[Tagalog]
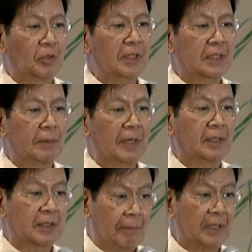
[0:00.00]
noong
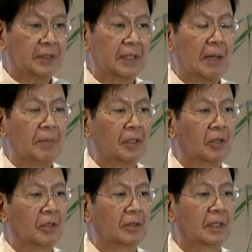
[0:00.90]
kasabay sa batch namin
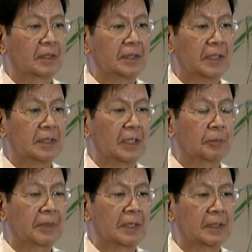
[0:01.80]
noon ng siya
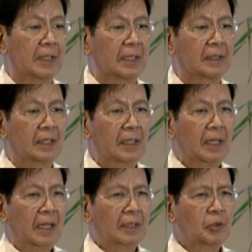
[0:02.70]
Senate President.
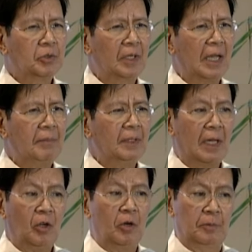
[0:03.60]
At gusto namin,
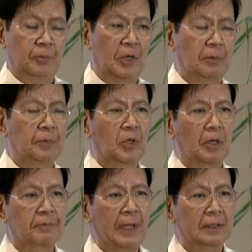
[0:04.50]
ako, for, for
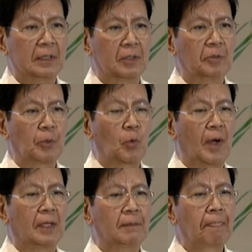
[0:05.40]
a fact, ano, for
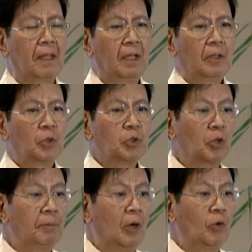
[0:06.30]
one, gusto
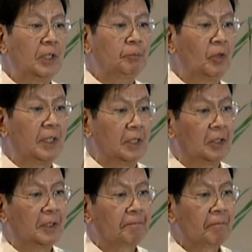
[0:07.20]
ko maulit muli
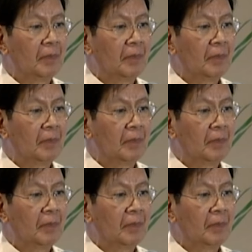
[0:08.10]
yon